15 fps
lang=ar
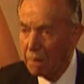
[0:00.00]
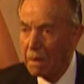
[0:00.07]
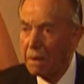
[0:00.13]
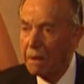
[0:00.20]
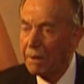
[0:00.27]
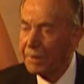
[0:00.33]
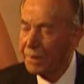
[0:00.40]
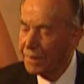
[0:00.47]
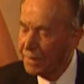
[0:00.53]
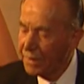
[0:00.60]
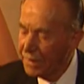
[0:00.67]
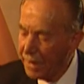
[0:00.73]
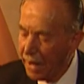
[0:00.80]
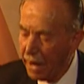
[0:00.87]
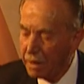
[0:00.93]
كان مقدر
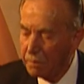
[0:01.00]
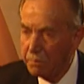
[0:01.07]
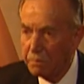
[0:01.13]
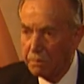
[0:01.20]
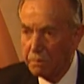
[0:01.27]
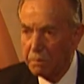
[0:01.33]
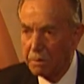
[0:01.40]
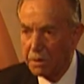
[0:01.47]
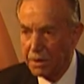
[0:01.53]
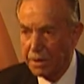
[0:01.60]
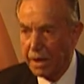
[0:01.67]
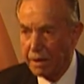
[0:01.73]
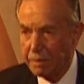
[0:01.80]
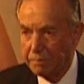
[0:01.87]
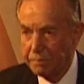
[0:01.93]
لهم نعم. 56% نعم,
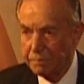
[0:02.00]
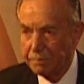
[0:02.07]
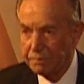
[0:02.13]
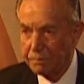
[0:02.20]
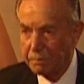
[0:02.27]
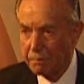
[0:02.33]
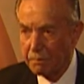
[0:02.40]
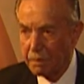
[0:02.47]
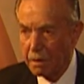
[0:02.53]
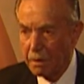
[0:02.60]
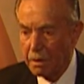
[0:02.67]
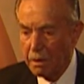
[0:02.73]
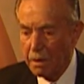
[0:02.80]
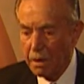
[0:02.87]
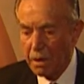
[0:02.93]
نعم.
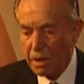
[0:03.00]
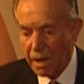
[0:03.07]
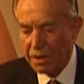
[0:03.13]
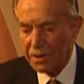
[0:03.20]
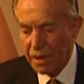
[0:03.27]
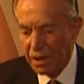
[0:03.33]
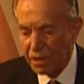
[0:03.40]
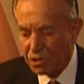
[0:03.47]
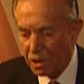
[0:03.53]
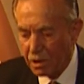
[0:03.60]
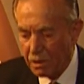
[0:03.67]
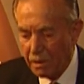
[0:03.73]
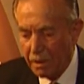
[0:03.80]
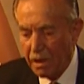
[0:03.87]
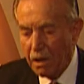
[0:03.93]
هذا حصل
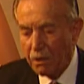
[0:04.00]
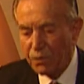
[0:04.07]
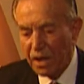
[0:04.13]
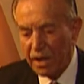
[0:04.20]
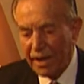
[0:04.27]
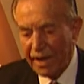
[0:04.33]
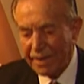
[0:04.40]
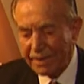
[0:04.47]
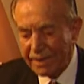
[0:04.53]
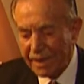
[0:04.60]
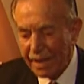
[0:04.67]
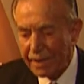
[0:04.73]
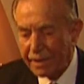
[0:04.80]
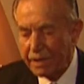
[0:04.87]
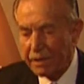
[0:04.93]

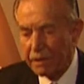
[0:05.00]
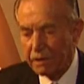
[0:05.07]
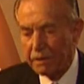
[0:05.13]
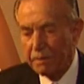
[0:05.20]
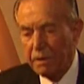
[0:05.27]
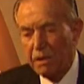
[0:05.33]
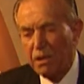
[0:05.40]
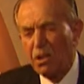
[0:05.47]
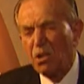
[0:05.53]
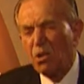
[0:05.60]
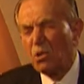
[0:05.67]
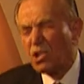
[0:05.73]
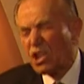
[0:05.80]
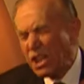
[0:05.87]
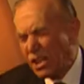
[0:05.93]
فالتاخير
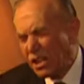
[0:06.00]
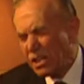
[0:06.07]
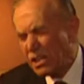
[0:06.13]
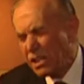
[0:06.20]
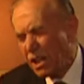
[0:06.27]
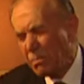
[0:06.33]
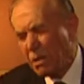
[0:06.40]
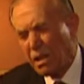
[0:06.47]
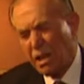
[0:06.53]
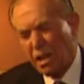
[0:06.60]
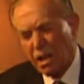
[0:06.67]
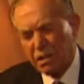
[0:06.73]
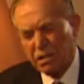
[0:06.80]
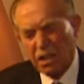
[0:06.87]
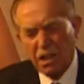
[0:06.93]
اشيع ايامها لا
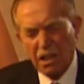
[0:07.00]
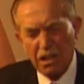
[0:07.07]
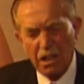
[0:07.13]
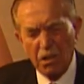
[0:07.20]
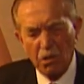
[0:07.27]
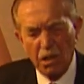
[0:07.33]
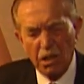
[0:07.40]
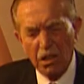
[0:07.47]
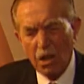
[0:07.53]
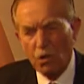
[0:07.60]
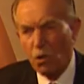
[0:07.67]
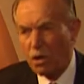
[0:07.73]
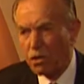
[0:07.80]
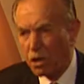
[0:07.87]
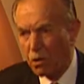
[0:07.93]
اقدر انا ان
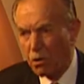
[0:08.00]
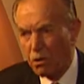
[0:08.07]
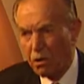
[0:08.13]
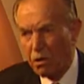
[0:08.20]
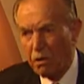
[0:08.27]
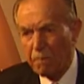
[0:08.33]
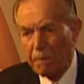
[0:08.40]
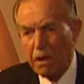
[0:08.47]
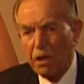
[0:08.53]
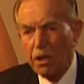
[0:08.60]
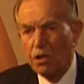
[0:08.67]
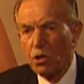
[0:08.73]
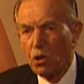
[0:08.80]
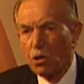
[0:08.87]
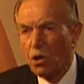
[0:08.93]
اوثقه
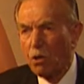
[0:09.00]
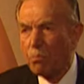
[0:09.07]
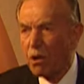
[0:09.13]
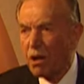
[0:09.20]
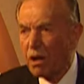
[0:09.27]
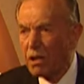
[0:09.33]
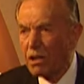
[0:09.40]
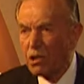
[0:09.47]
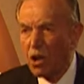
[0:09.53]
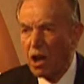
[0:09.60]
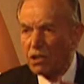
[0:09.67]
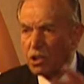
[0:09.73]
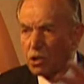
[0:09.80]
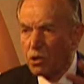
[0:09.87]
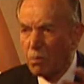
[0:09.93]
انه جلوب قال انه
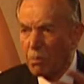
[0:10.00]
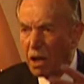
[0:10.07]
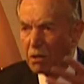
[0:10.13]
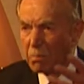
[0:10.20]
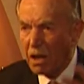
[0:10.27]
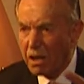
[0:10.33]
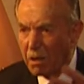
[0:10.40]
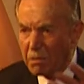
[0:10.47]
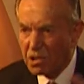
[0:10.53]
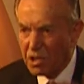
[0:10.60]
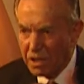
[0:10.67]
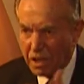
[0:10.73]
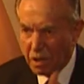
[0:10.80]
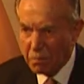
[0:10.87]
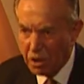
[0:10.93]
اعطيتهم اربع خمس
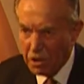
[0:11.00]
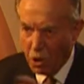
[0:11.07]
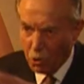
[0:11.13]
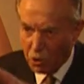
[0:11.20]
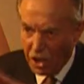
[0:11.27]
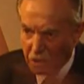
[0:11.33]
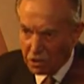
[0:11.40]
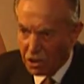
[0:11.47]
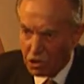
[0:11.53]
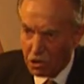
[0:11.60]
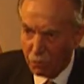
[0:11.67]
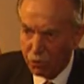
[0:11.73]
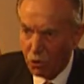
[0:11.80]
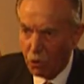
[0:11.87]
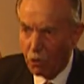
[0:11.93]
ايام لليهود حتى
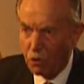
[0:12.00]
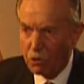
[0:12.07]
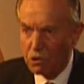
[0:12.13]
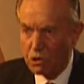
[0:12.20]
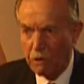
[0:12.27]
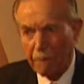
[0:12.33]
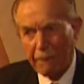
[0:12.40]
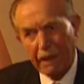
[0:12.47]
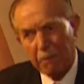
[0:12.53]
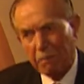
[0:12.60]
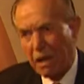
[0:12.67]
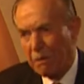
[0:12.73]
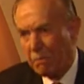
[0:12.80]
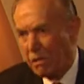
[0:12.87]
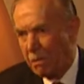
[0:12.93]
يصفوا القدس
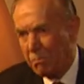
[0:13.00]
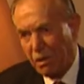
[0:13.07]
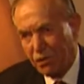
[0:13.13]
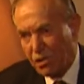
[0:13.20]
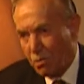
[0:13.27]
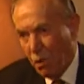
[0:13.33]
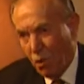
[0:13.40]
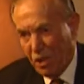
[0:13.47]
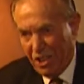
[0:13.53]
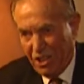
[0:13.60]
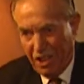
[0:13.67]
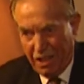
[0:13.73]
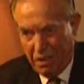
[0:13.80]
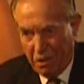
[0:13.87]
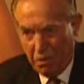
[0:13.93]
ما ما فيش مورد
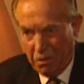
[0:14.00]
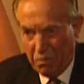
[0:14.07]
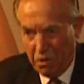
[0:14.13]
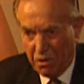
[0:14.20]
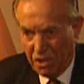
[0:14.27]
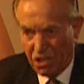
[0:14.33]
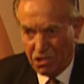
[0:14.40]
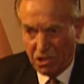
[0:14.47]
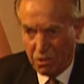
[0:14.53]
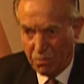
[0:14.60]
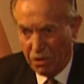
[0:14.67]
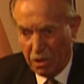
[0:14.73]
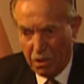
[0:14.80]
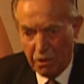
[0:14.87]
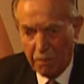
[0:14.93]
يعني نص
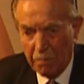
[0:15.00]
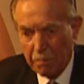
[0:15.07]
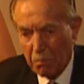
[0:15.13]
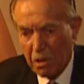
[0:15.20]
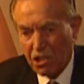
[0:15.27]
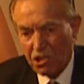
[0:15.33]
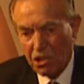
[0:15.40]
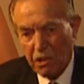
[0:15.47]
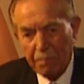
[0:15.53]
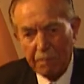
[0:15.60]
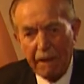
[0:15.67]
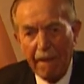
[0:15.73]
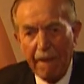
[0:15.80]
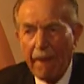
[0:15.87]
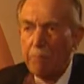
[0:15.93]
في مرجع
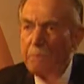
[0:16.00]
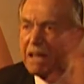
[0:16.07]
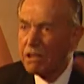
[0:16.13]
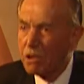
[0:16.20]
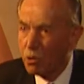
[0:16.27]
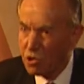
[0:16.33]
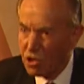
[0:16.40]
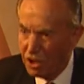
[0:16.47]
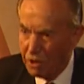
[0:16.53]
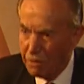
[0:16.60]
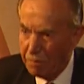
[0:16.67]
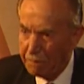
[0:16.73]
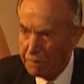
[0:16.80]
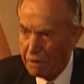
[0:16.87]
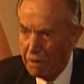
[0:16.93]
اما هذا اشيع
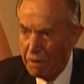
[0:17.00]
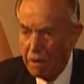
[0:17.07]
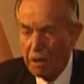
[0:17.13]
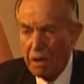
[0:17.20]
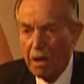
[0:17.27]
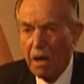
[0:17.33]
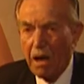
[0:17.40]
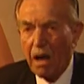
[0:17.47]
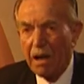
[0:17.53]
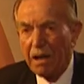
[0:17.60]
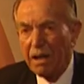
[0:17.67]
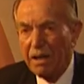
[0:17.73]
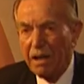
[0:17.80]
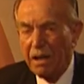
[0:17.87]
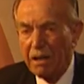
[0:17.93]
على
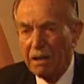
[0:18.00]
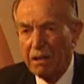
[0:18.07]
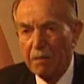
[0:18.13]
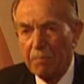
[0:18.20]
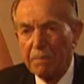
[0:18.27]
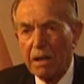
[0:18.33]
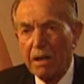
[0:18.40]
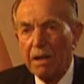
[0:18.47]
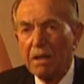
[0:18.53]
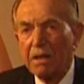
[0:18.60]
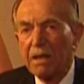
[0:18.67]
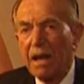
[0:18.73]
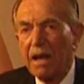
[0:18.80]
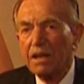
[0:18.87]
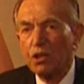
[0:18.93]
اي حال
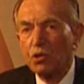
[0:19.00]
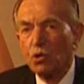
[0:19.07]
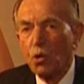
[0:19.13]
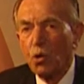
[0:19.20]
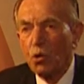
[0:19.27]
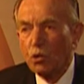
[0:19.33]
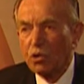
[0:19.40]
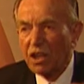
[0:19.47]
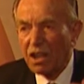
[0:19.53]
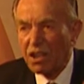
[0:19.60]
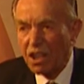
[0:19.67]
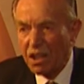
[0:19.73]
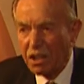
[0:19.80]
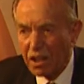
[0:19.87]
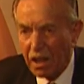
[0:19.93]
كانت ضغوط
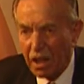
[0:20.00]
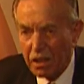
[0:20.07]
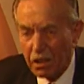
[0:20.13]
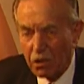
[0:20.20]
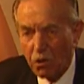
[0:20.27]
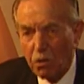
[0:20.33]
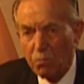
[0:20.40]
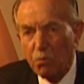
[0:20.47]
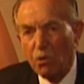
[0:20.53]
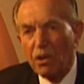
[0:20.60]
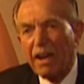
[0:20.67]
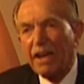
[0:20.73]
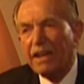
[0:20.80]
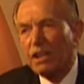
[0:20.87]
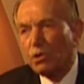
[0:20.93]
كثيره على جلوب
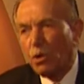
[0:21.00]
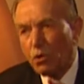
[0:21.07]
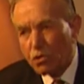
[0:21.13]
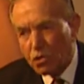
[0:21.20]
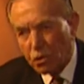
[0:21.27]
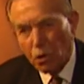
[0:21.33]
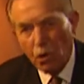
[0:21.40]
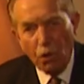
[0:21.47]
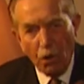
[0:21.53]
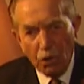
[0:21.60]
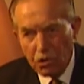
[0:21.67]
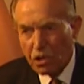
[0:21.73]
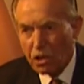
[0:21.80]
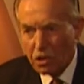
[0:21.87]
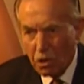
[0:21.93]
وكانت حجته
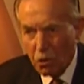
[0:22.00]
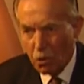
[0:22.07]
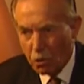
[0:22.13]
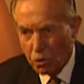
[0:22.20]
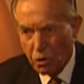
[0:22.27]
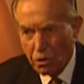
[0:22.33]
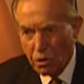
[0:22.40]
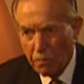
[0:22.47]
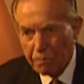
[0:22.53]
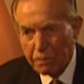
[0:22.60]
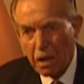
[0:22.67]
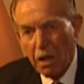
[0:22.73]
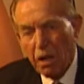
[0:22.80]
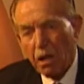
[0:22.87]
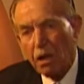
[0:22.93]
حجه الاردن
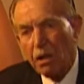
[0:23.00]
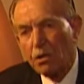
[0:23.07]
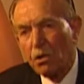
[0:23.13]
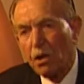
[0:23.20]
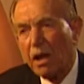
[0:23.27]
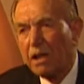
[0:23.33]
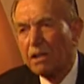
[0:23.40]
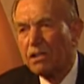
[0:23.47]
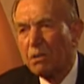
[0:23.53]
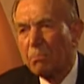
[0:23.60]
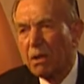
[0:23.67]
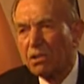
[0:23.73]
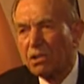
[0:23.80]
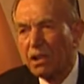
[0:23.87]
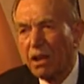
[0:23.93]
انه هذه
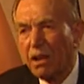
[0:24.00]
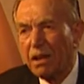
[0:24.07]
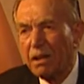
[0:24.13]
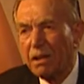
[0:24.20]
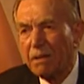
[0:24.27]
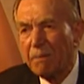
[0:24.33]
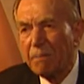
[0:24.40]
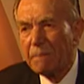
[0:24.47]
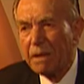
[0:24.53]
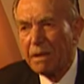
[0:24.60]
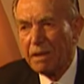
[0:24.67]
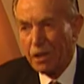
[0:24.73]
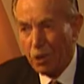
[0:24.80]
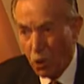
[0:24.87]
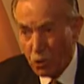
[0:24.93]
منطقه
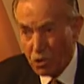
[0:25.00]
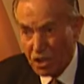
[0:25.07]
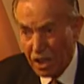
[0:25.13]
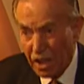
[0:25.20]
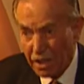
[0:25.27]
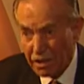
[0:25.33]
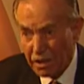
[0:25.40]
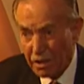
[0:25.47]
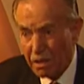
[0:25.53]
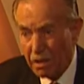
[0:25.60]
الحجه يعني